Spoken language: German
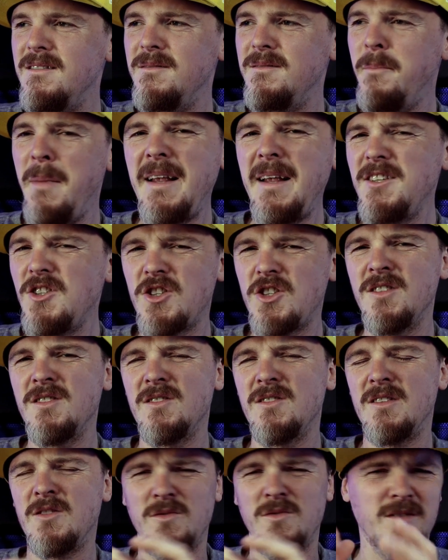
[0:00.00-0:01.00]

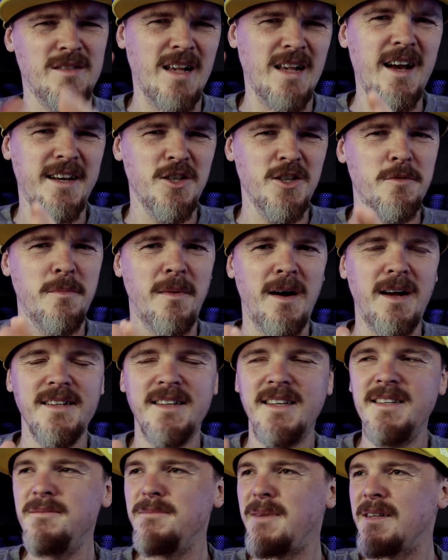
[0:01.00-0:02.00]
Menschen, sage ich mal,
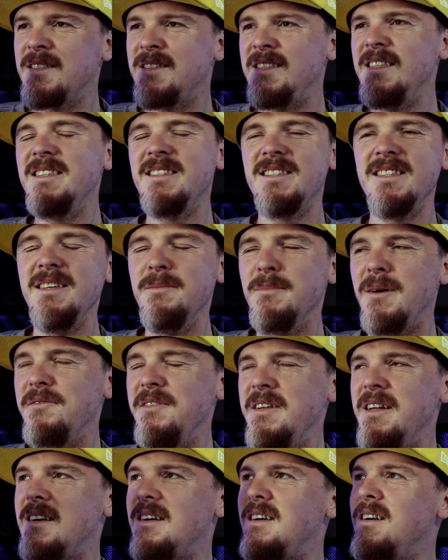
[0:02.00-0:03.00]
denn man sieht sie immer
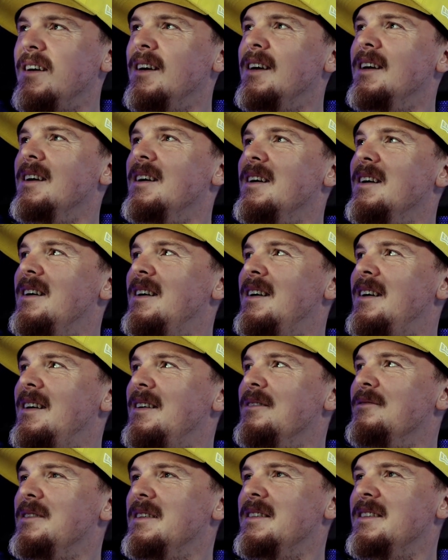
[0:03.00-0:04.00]
wieder,
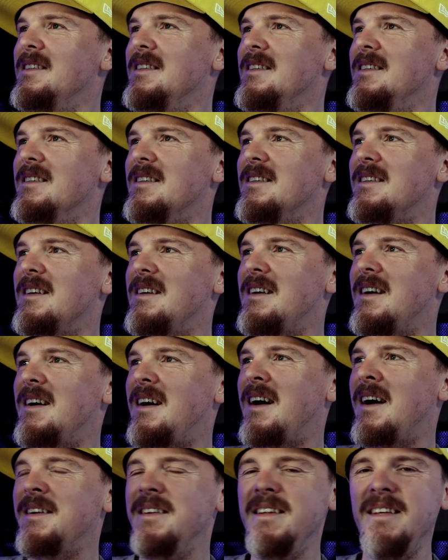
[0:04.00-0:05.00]
äh, wie sie
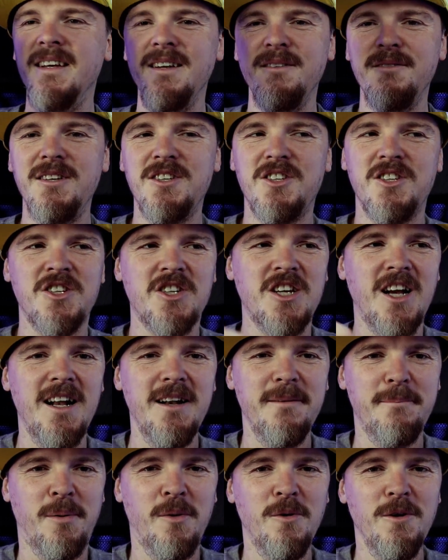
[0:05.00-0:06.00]
an irgendwelchen
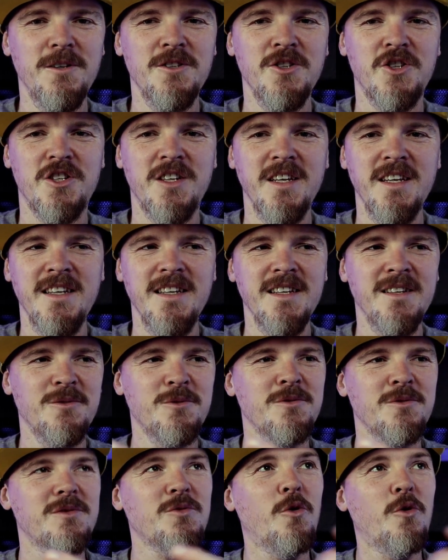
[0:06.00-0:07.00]
Schaltpulten stehen
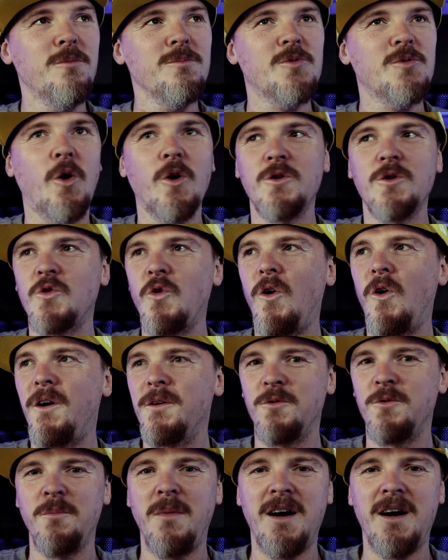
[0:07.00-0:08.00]
und
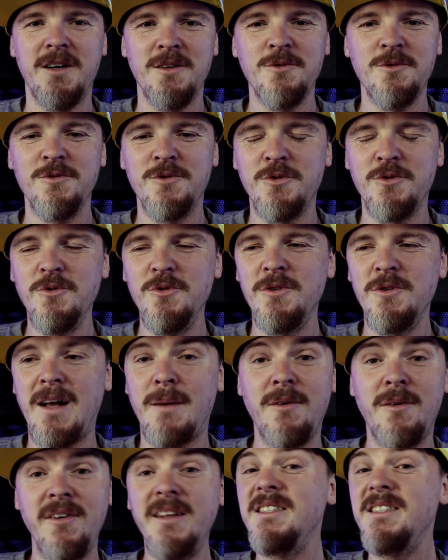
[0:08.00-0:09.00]
rumdoktoren und machen und tun.
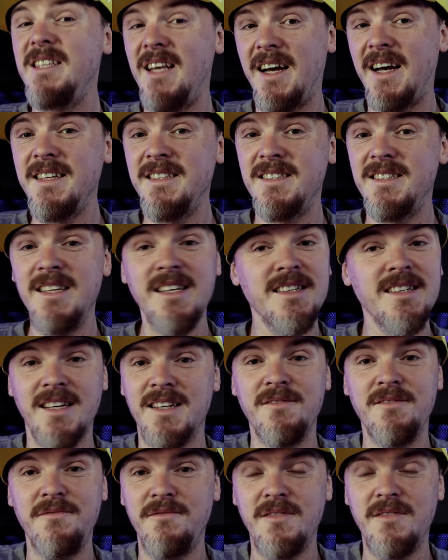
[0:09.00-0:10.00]
Aber wenn sie einen sehen,
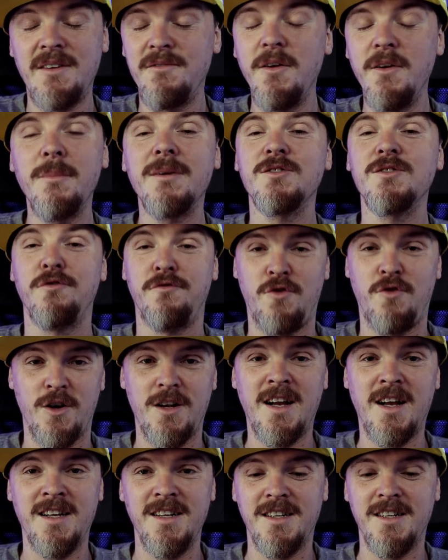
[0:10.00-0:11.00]
dann, dann wird man sofort
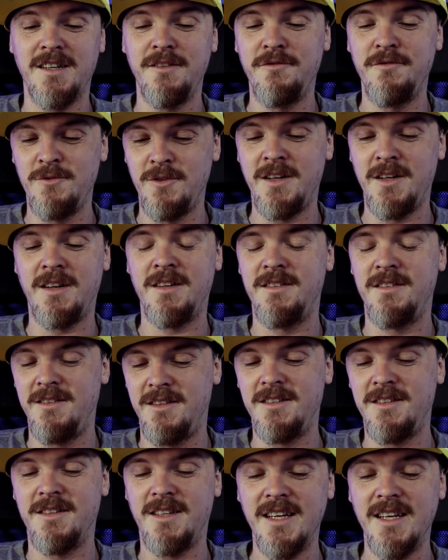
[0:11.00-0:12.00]
angegriffen und dann
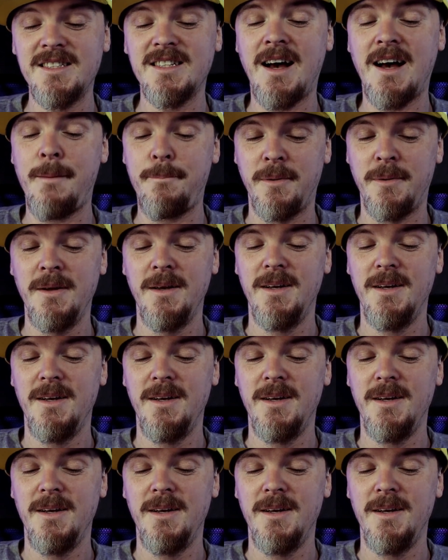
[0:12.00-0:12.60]
äh, geht's ab.